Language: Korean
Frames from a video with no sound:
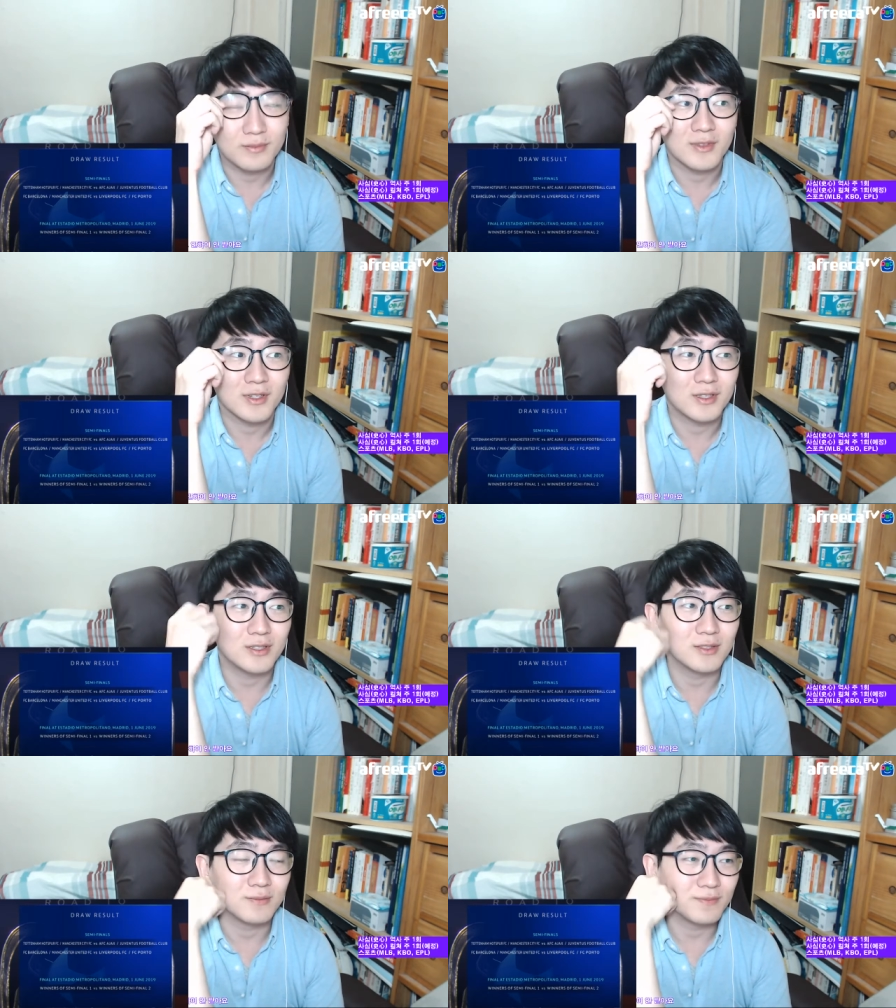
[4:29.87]

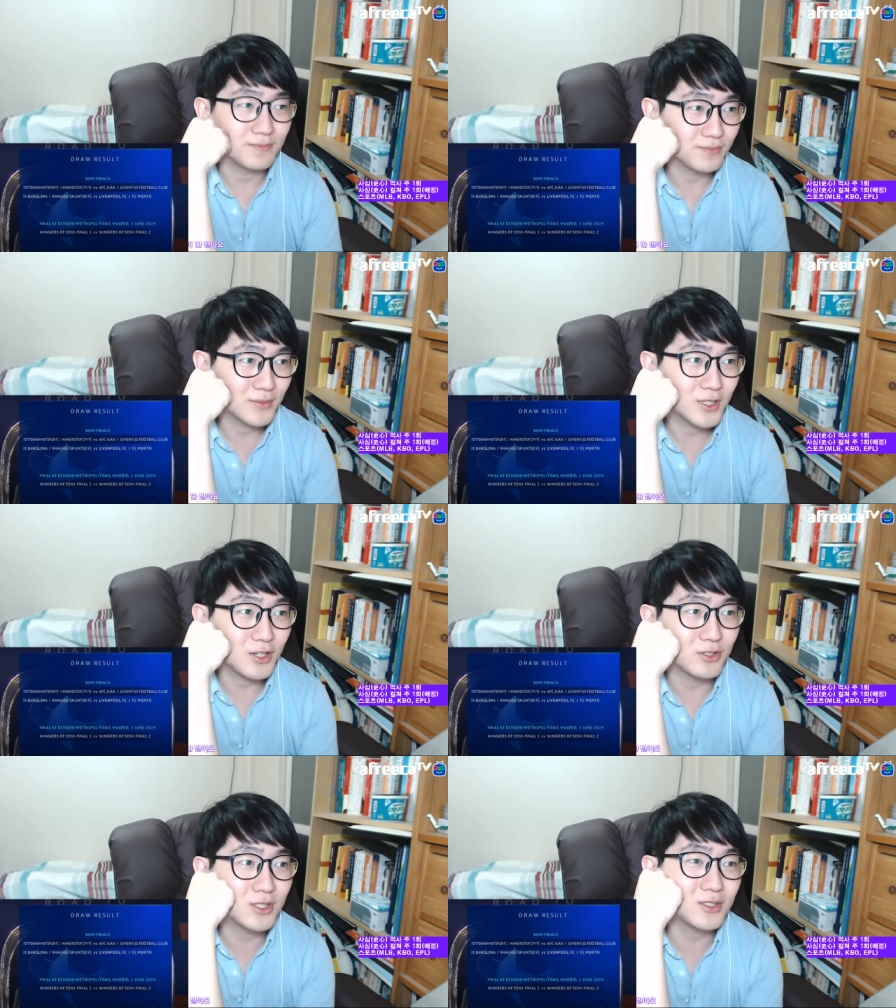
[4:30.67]
그
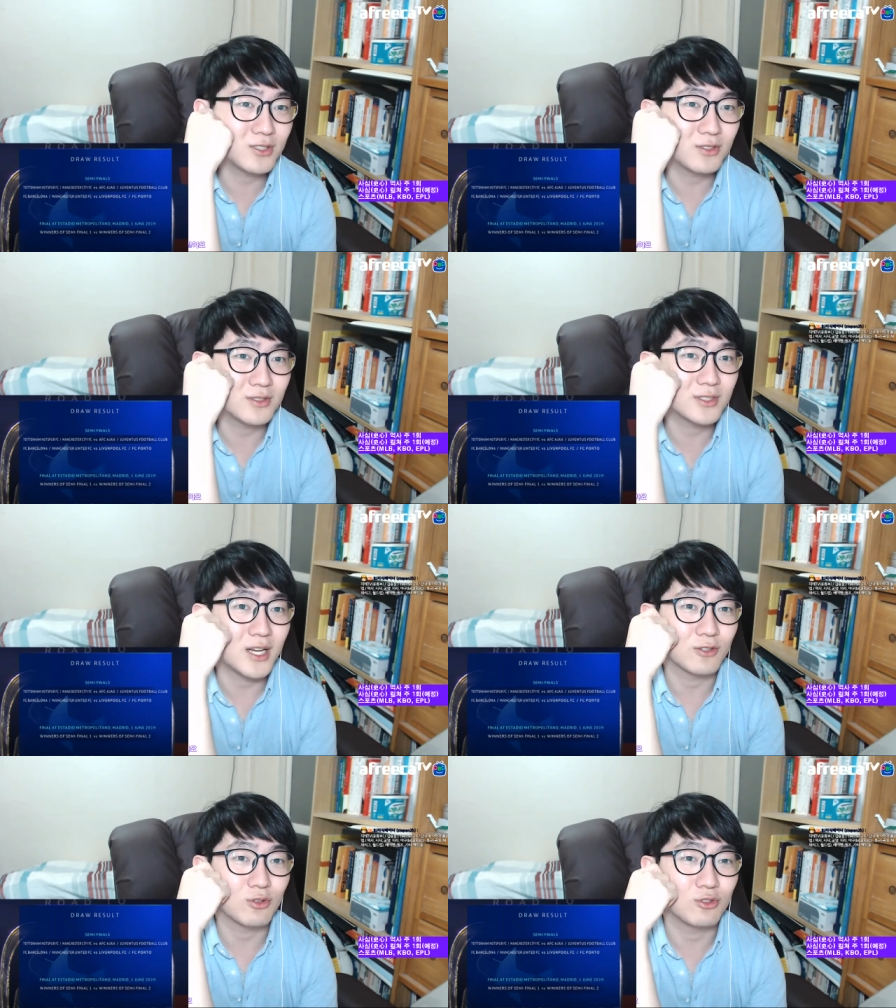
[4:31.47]
결승전
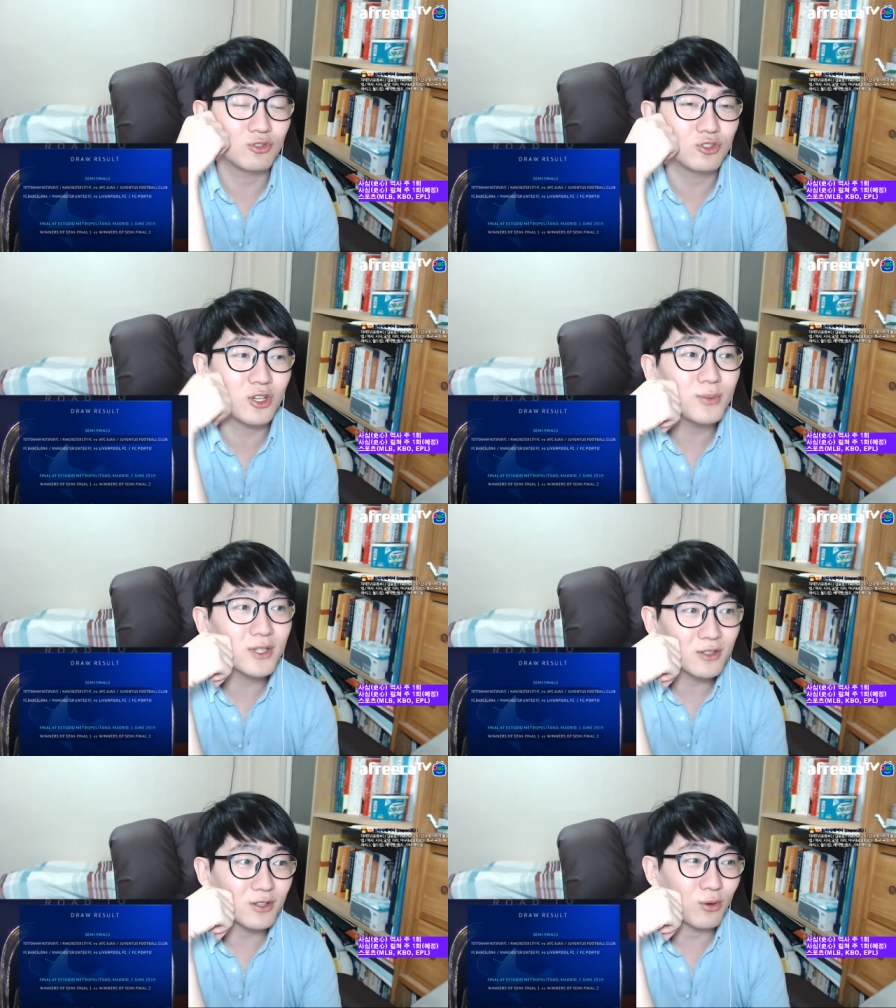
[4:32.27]
장소는 추첨을
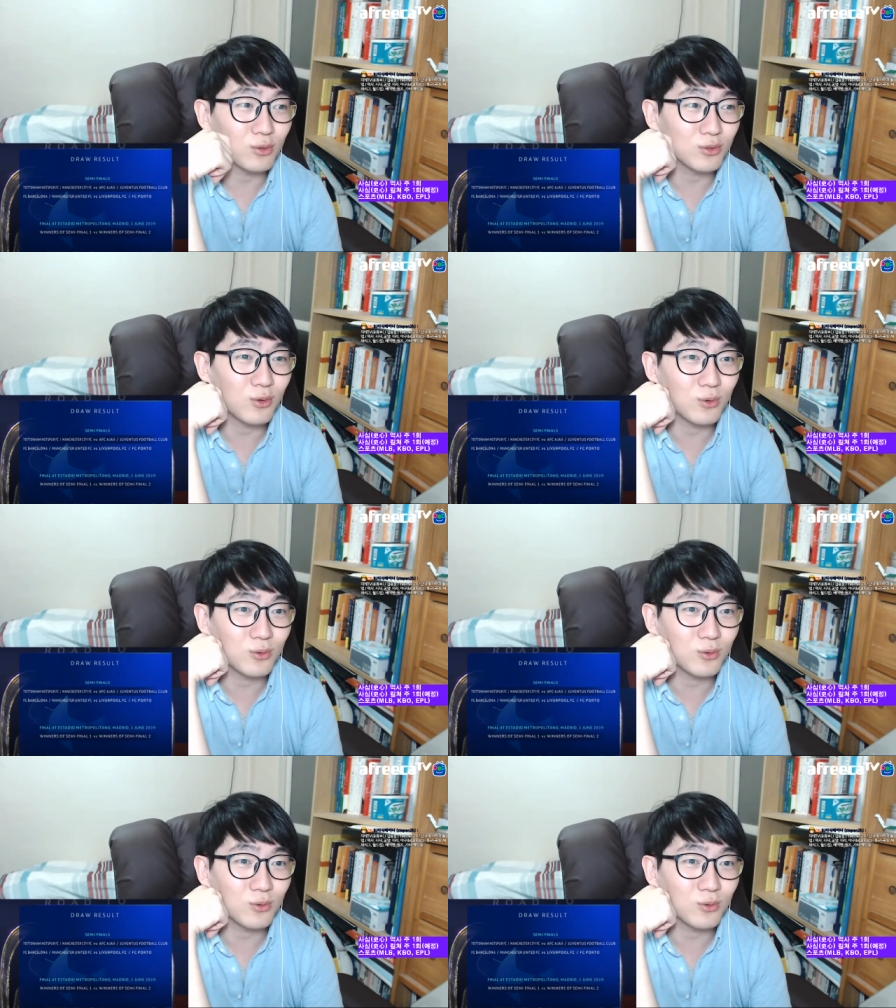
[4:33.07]
해서 나온